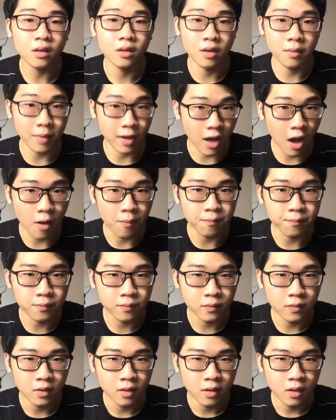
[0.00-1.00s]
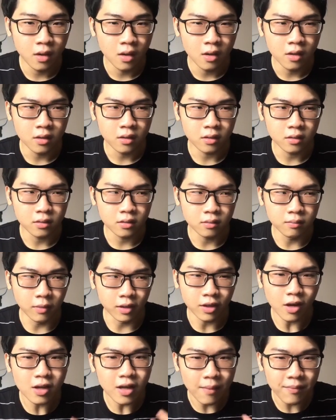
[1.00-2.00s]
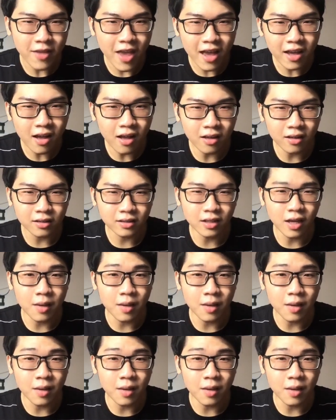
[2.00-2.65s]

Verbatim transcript: nhưng mà không mình có cảm giác á